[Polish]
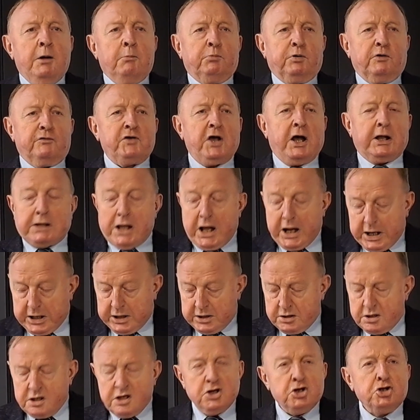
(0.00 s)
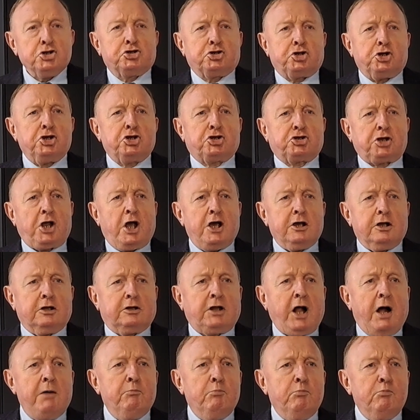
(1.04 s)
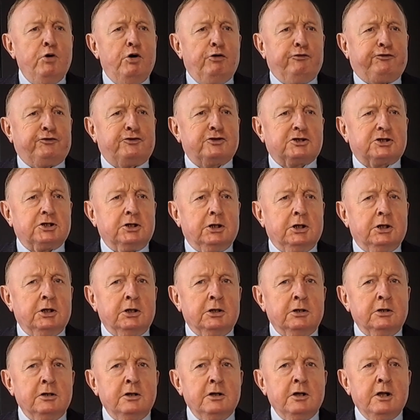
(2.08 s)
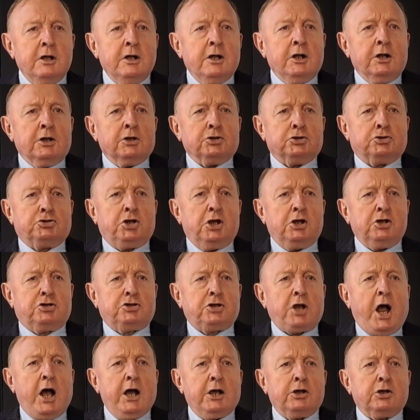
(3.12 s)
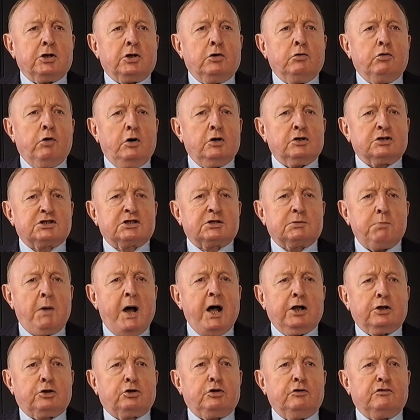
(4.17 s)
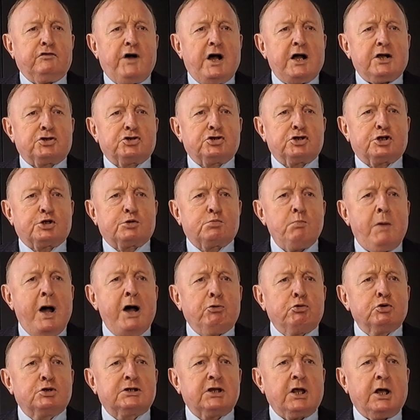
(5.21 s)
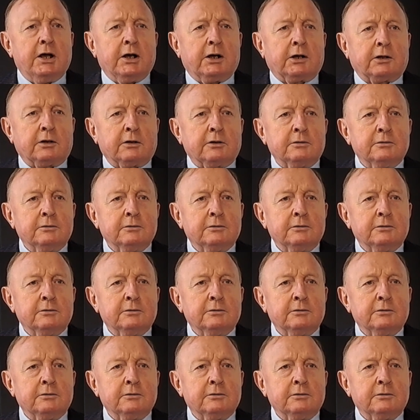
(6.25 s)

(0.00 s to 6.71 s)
Powiada, ciszej tam mówcy, dzisiaj głos ma towarzysz Mauser.